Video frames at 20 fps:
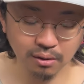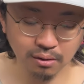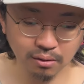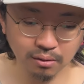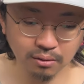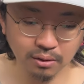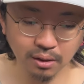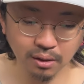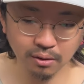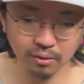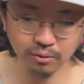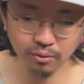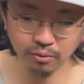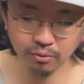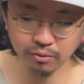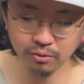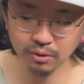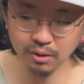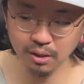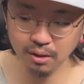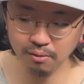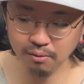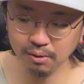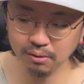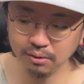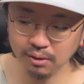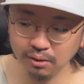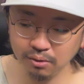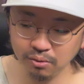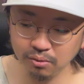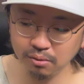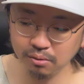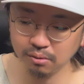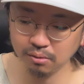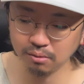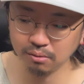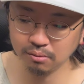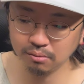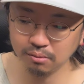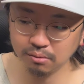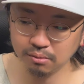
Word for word: うん、だからその付け合わせの